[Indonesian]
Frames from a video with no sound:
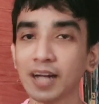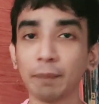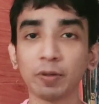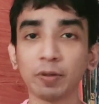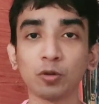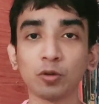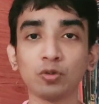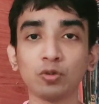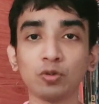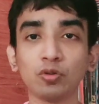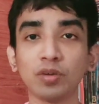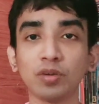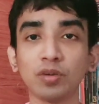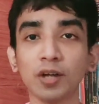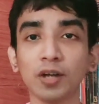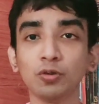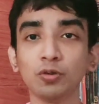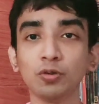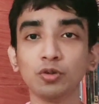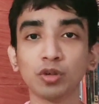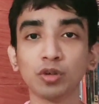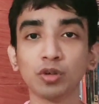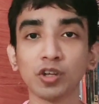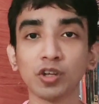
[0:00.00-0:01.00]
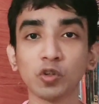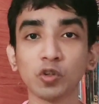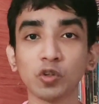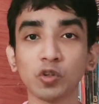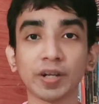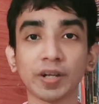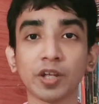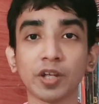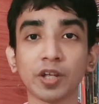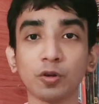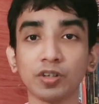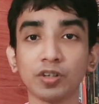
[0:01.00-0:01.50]
nggak perlu juga nunjukin
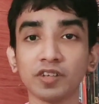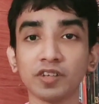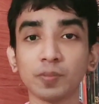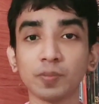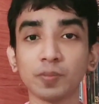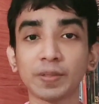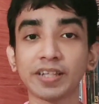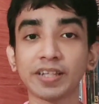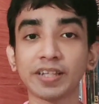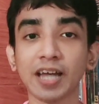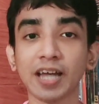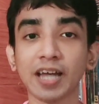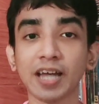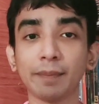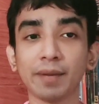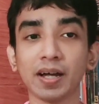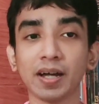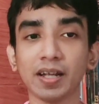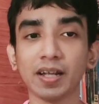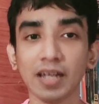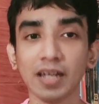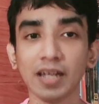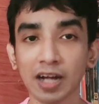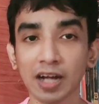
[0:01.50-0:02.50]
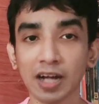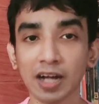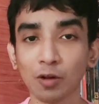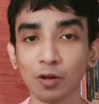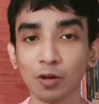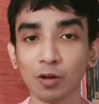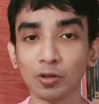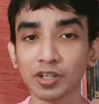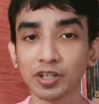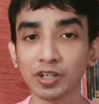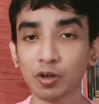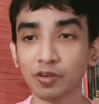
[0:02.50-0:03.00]
superhero-nya seperti apa.
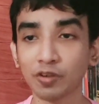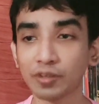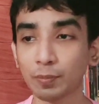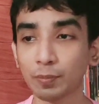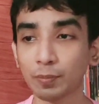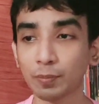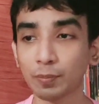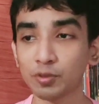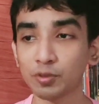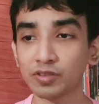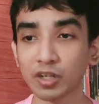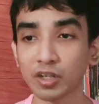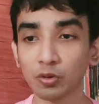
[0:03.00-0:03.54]
Kalau di konsep